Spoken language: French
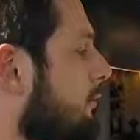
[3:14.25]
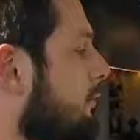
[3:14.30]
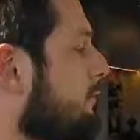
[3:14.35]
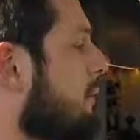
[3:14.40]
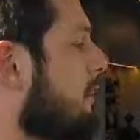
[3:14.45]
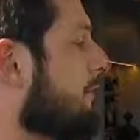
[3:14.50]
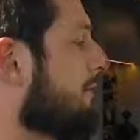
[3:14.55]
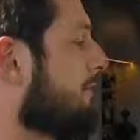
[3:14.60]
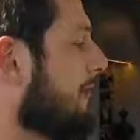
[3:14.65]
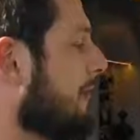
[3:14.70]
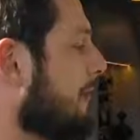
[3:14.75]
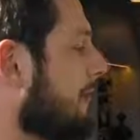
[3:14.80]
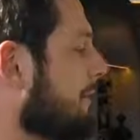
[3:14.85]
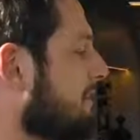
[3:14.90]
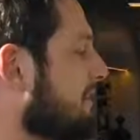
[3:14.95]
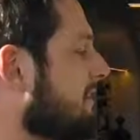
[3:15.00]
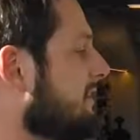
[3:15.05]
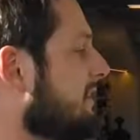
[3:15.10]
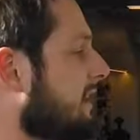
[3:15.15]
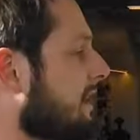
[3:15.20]
ils vont devoir faire
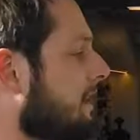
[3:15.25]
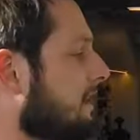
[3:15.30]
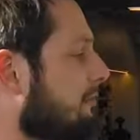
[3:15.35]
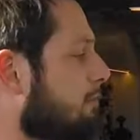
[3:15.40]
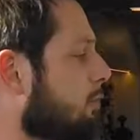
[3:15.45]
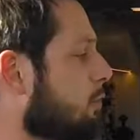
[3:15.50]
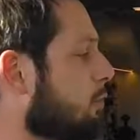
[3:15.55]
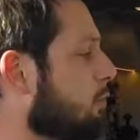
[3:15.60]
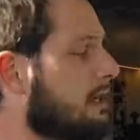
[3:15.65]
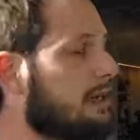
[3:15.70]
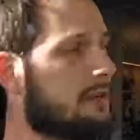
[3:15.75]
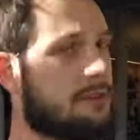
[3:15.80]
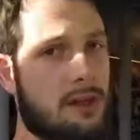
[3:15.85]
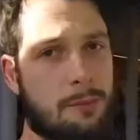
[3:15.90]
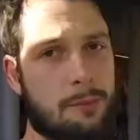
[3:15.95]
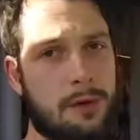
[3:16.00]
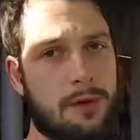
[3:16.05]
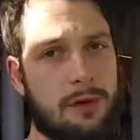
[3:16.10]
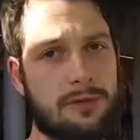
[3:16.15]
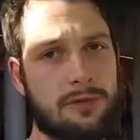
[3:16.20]
10 deadlifts au
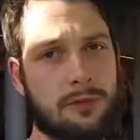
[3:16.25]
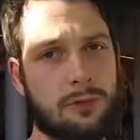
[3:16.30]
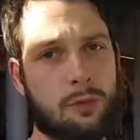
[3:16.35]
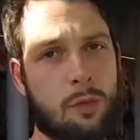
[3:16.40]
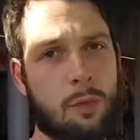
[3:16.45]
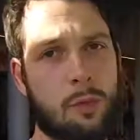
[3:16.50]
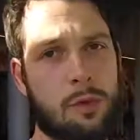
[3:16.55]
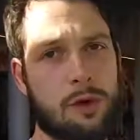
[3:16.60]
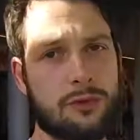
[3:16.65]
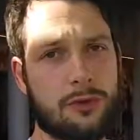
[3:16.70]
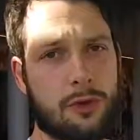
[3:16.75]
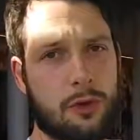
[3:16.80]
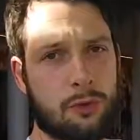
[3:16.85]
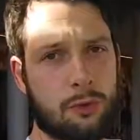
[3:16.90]
kettlebells, donc moins de